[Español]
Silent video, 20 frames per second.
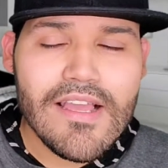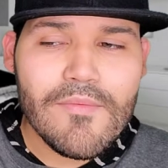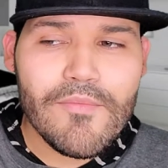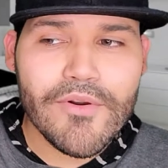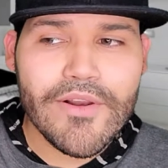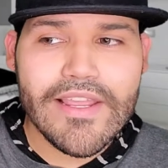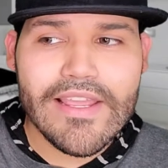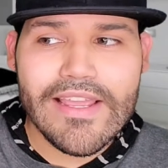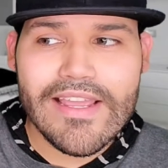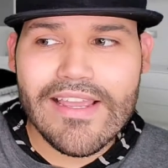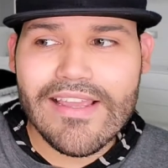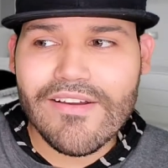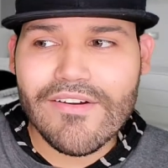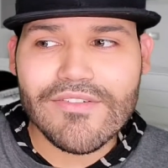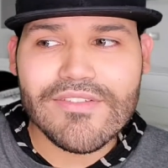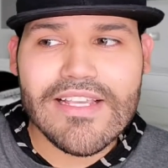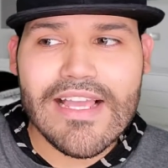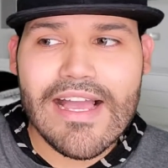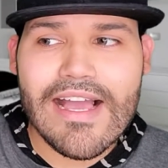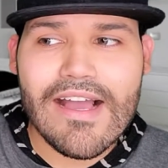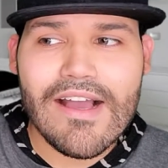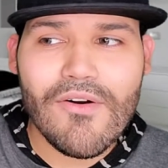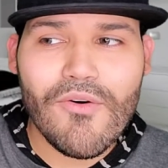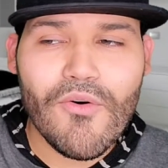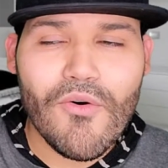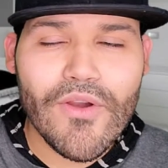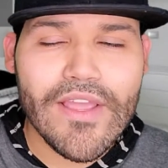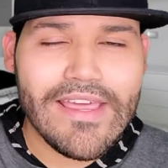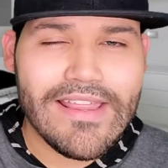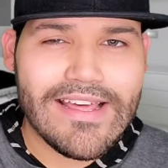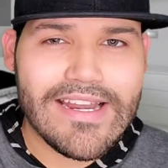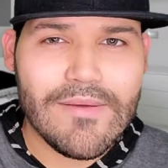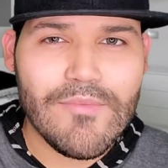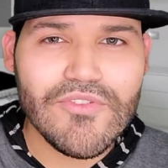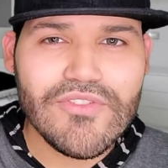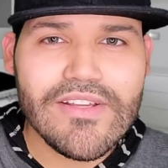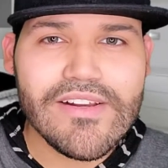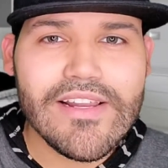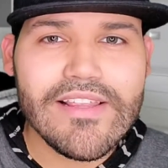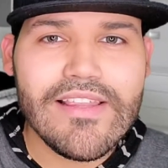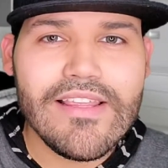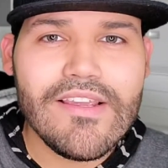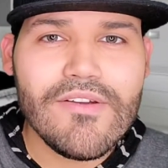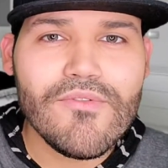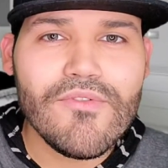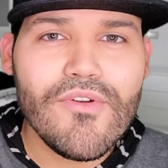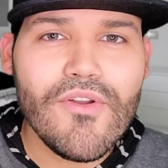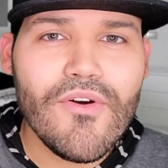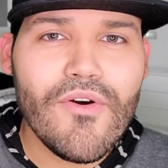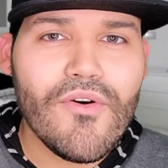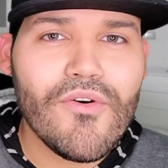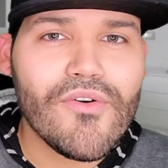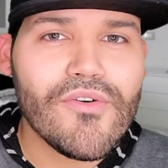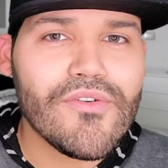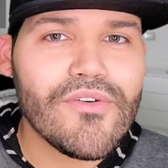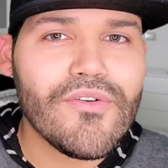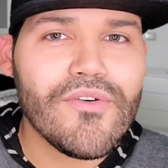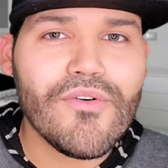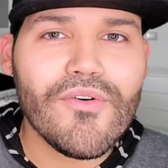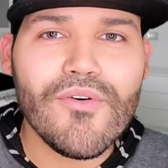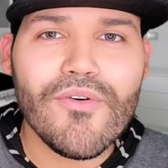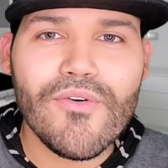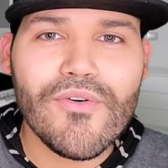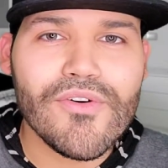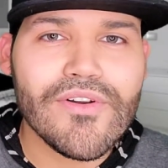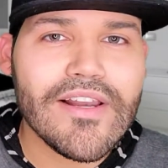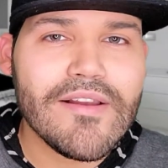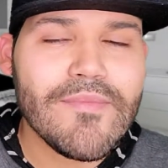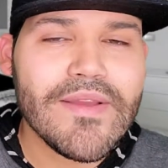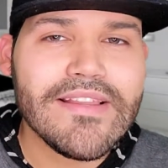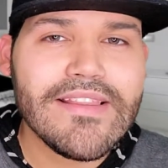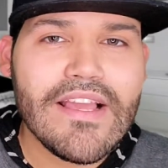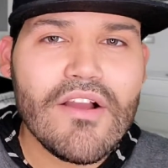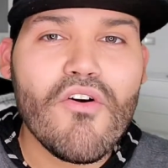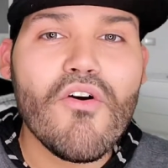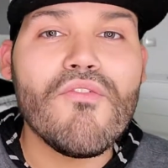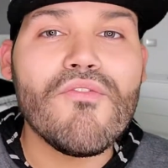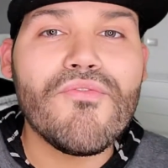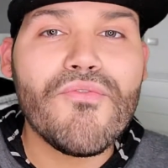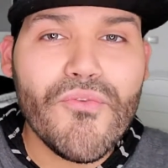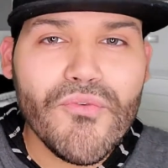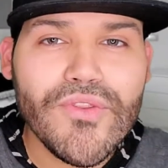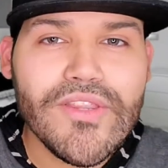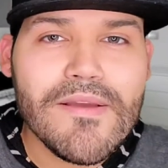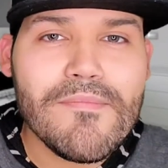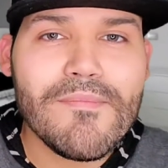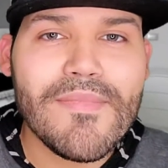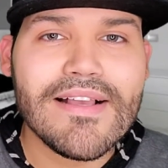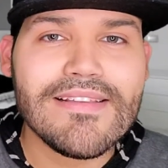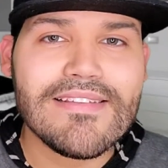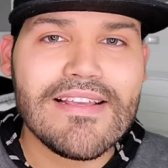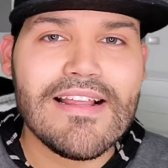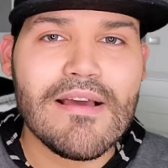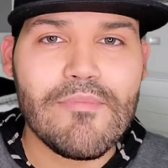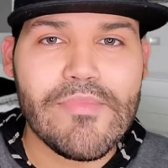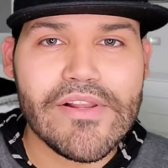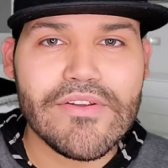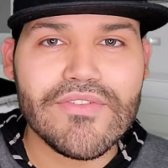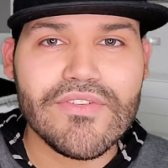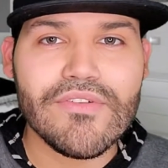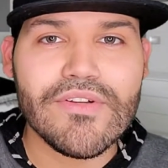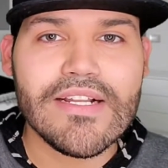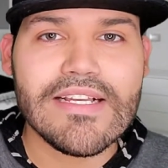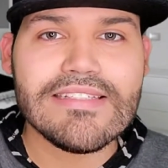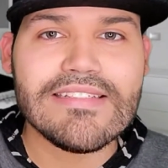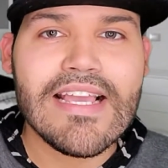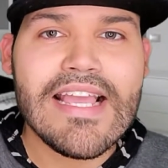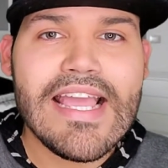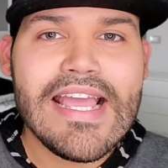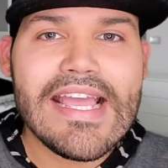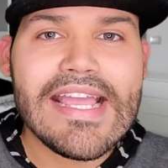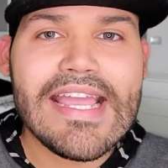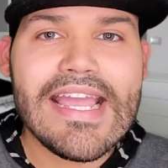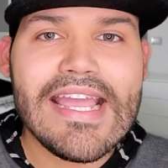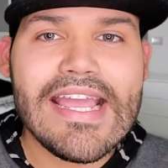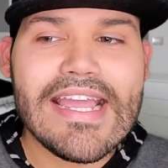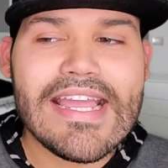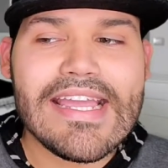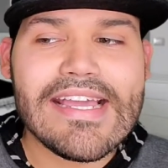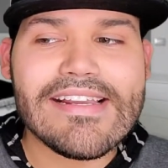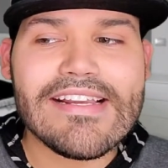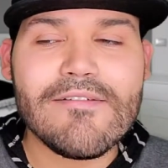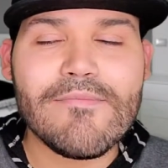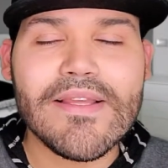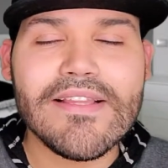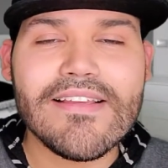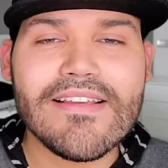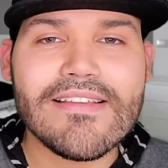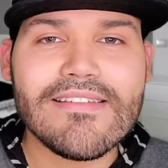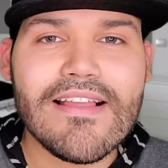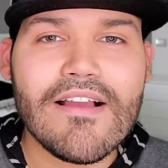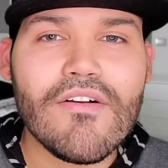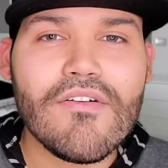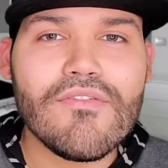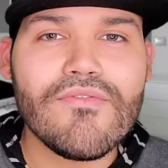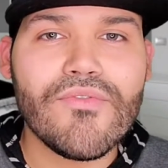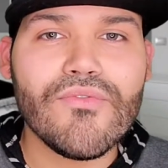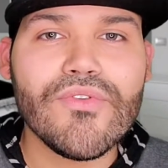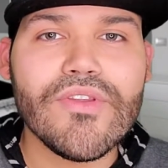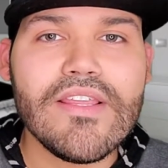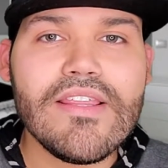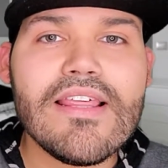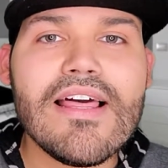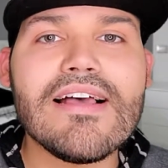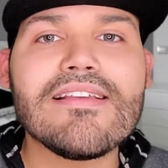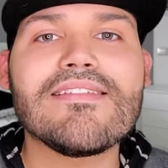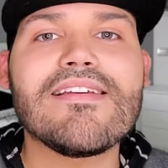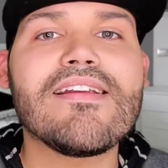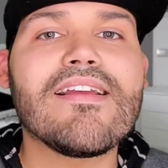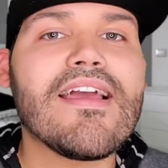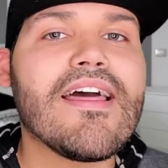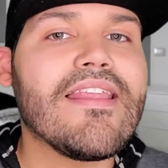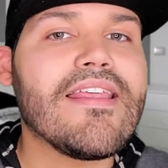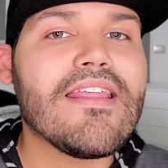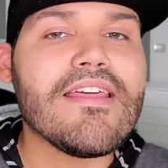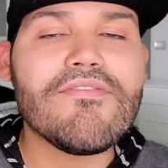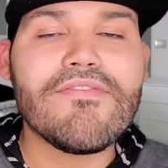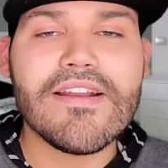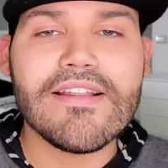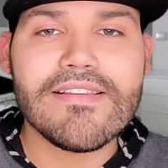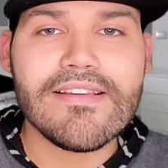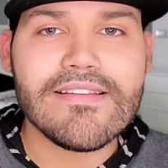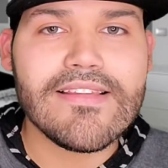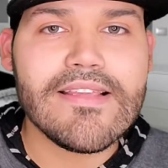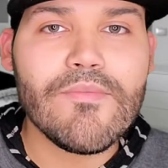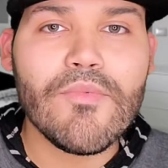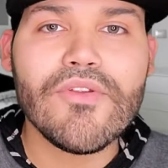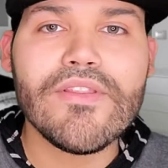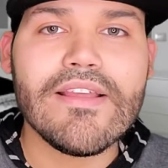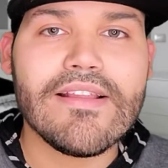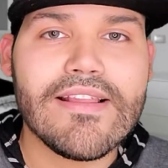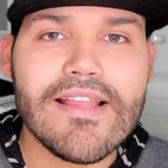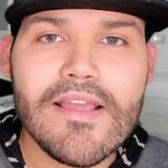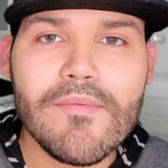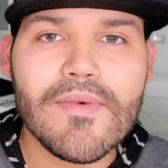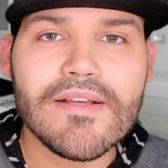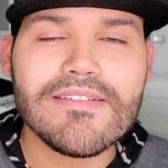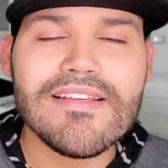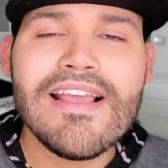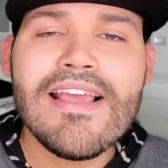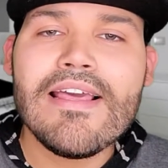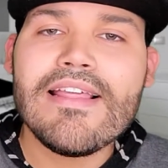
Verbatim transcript: Porque, o sea, o quedaremos en ridículo o, realmente confunden más a las personas que, que, realmente están confundidas acerca de diferentes tipos de temas.